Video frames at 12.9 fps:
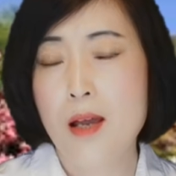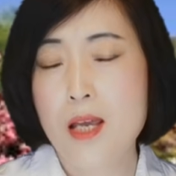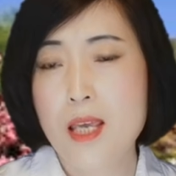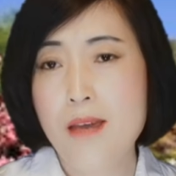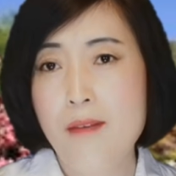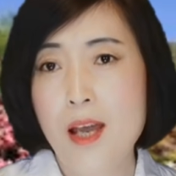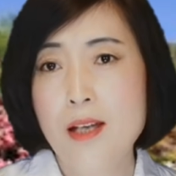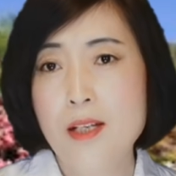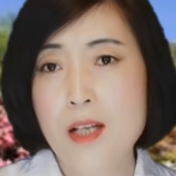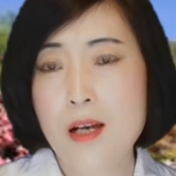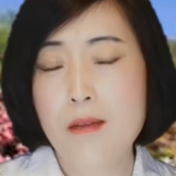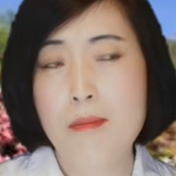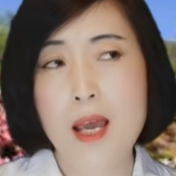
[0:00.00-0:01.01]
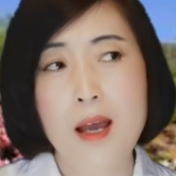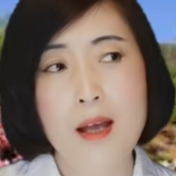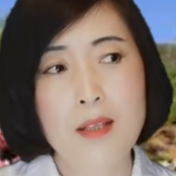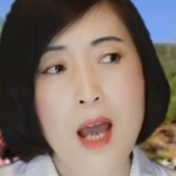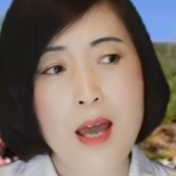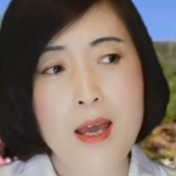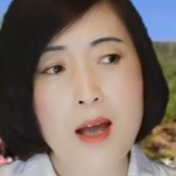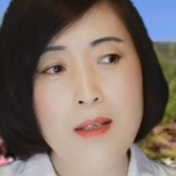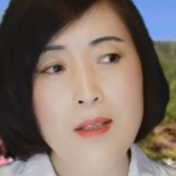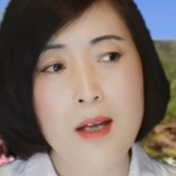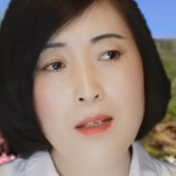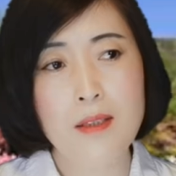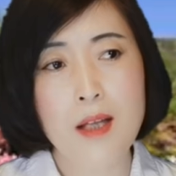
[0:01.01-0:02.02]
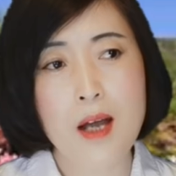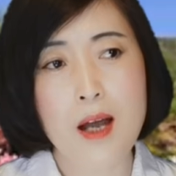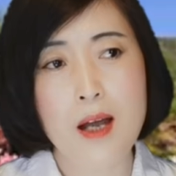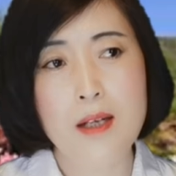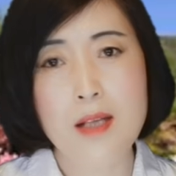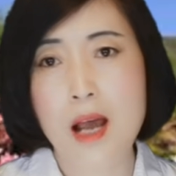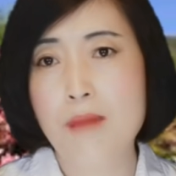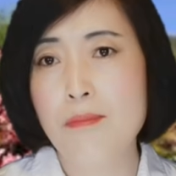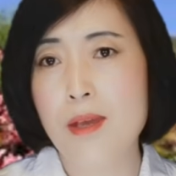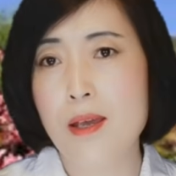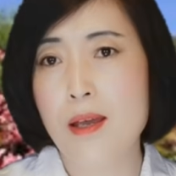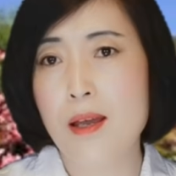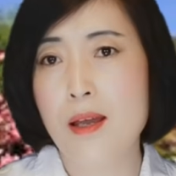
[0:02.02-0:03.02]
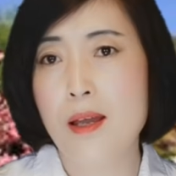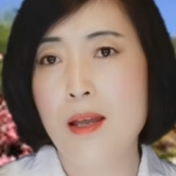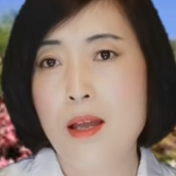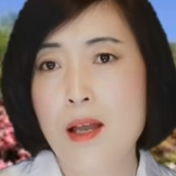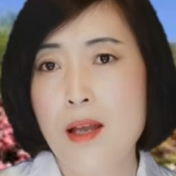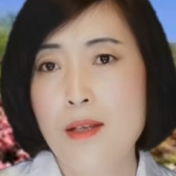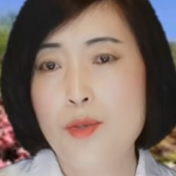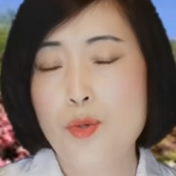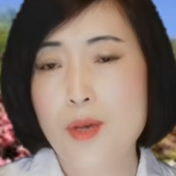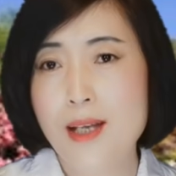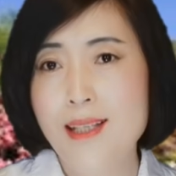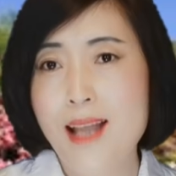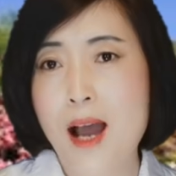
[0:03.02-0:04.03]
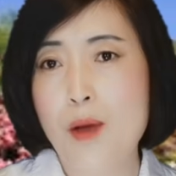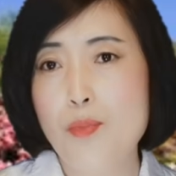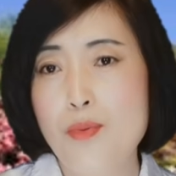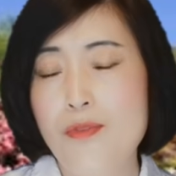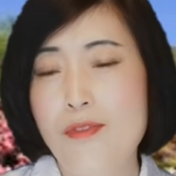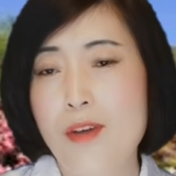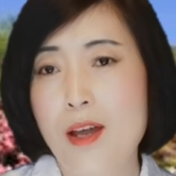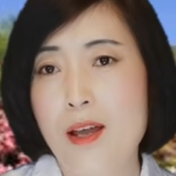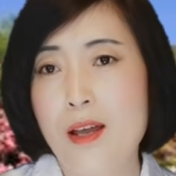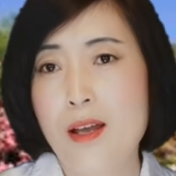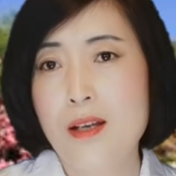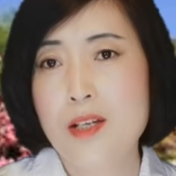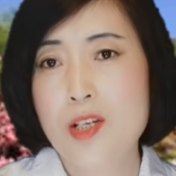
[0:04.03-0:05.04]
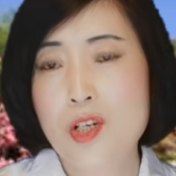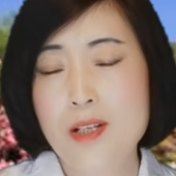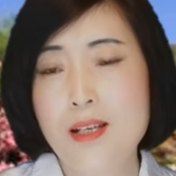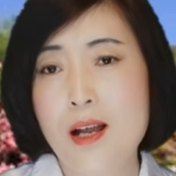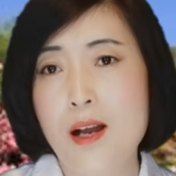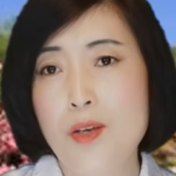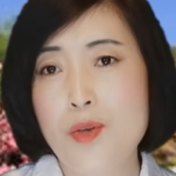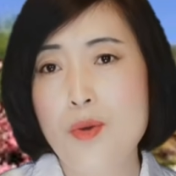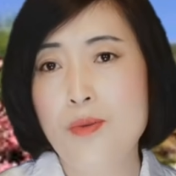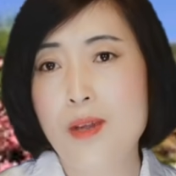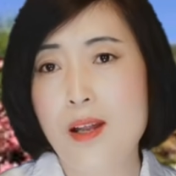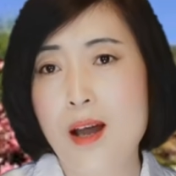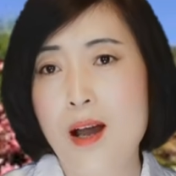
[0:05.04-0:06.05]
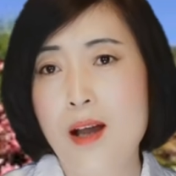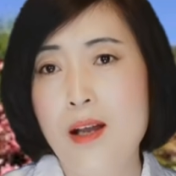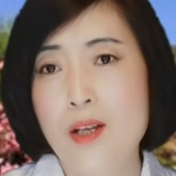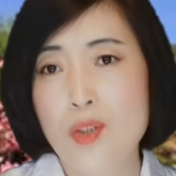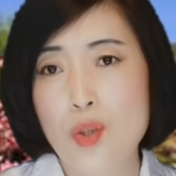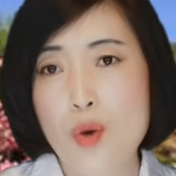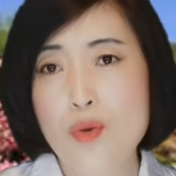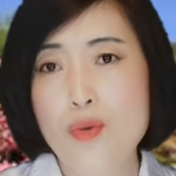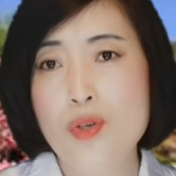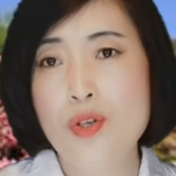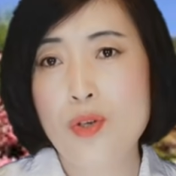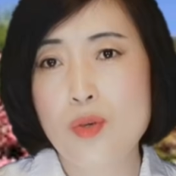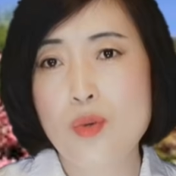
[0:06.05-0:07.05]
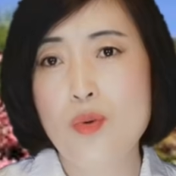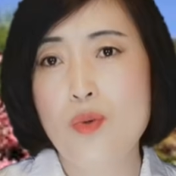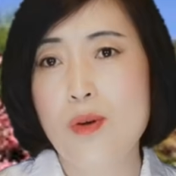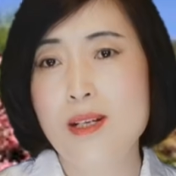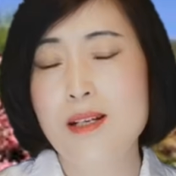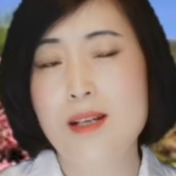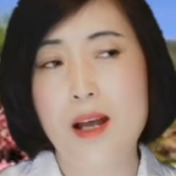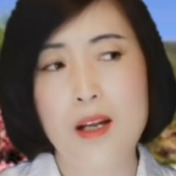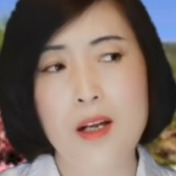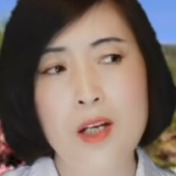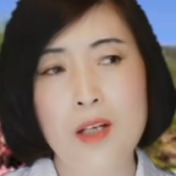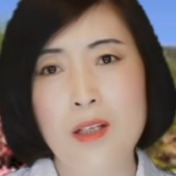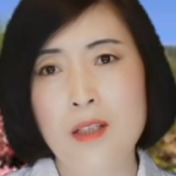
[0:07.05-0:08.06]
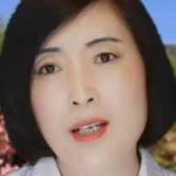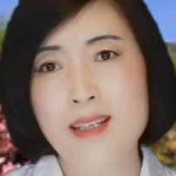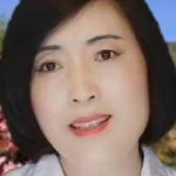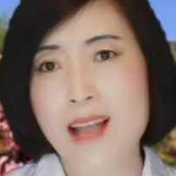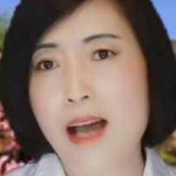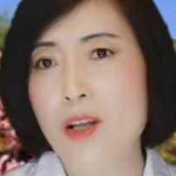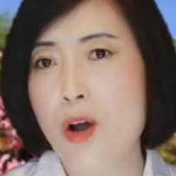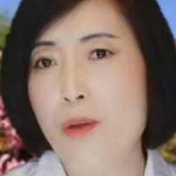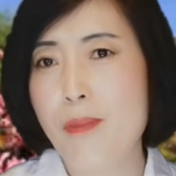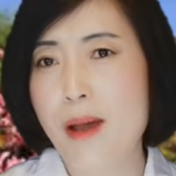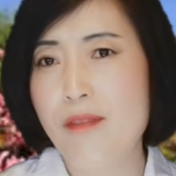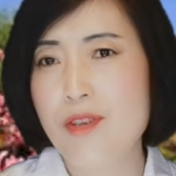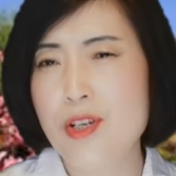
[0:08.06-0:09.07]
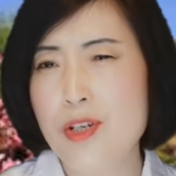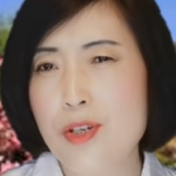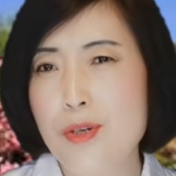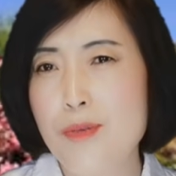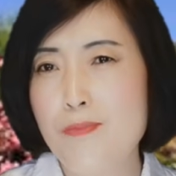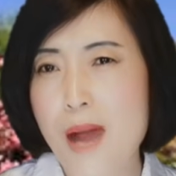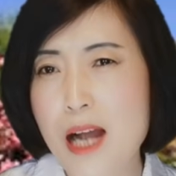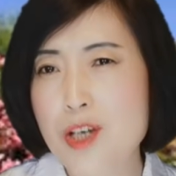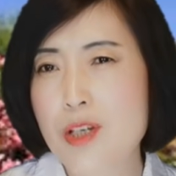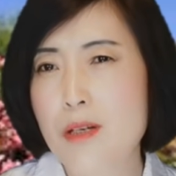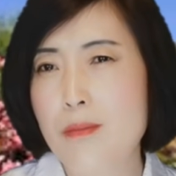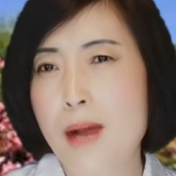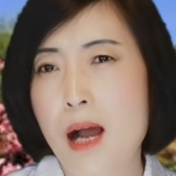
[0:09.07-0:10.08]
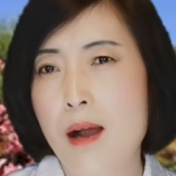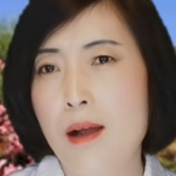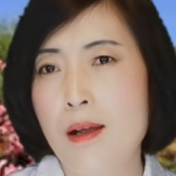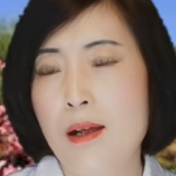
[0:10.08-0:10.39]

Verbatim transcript: 因为这里面太阳能的产品绝大部分世界上用的呢都是中国生产的，可能能达到百分之八十吧。